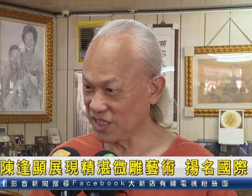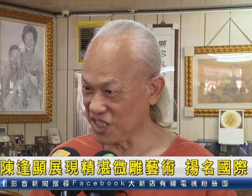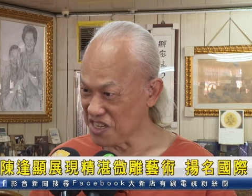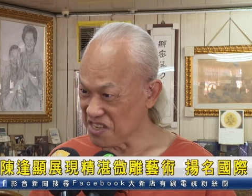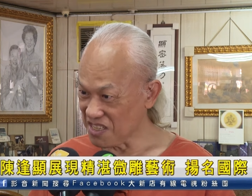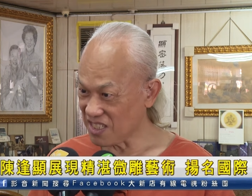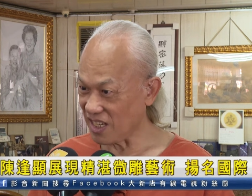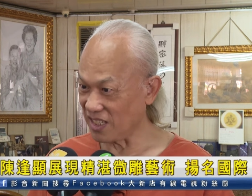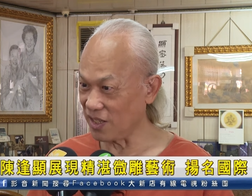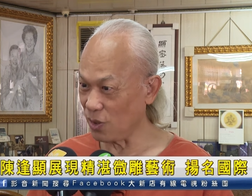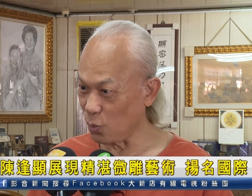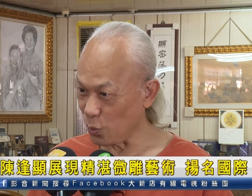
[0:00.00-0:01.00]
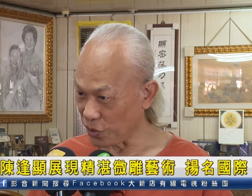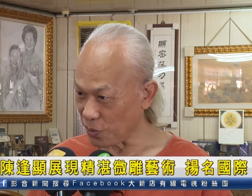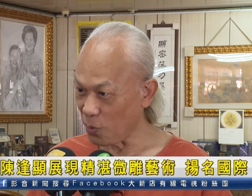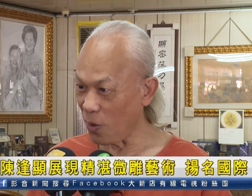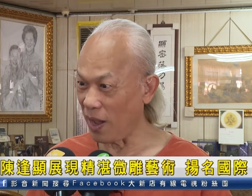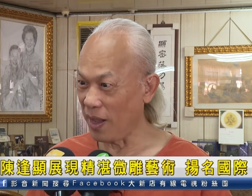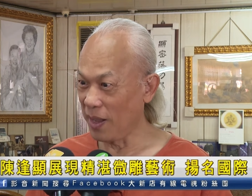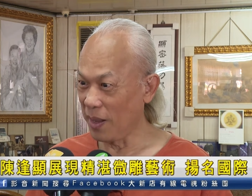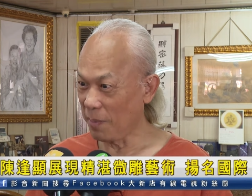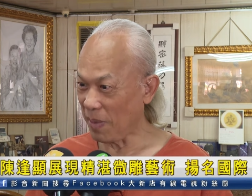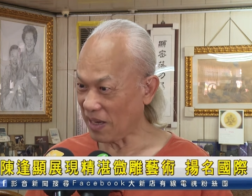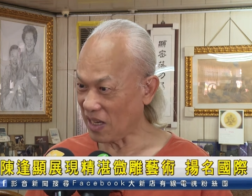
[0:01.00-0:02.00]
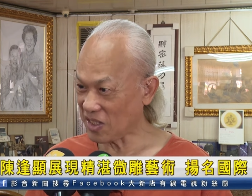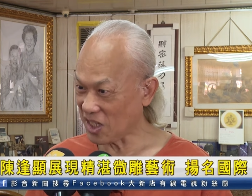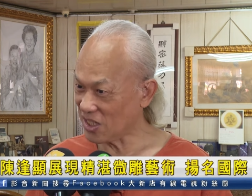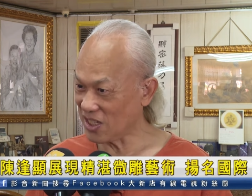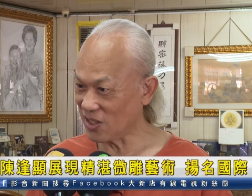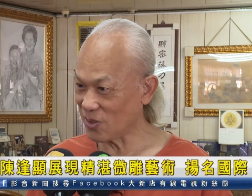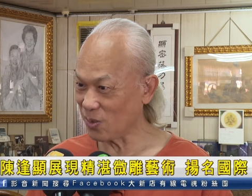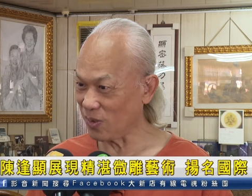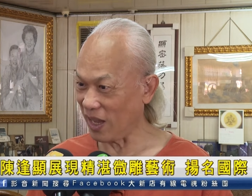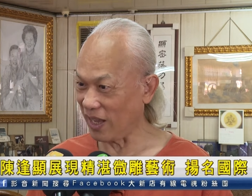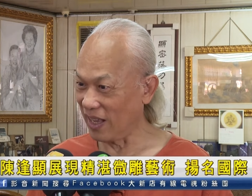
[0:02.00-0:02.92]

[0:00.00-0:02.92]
精神文化，把它呈现出